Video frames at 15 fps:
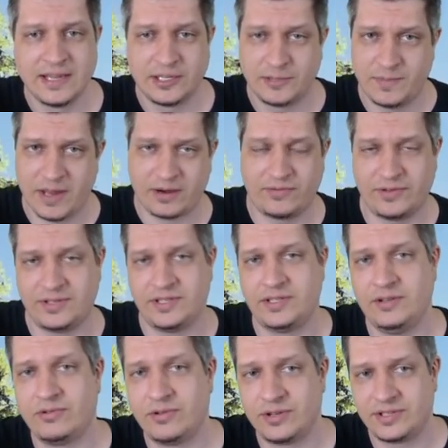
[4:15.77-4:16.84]
Espero que vocês
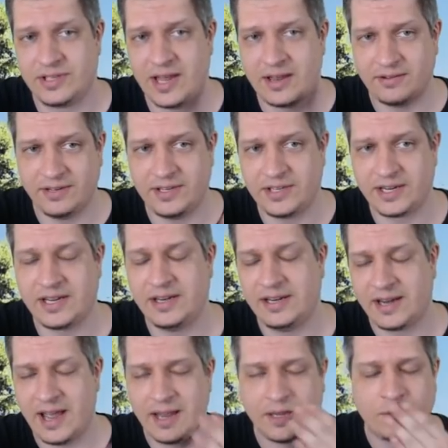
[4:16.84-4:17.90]
tenham gostado. Deixa aquele
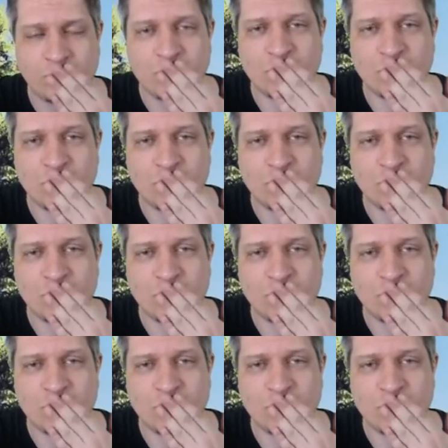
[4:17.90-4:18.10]
like.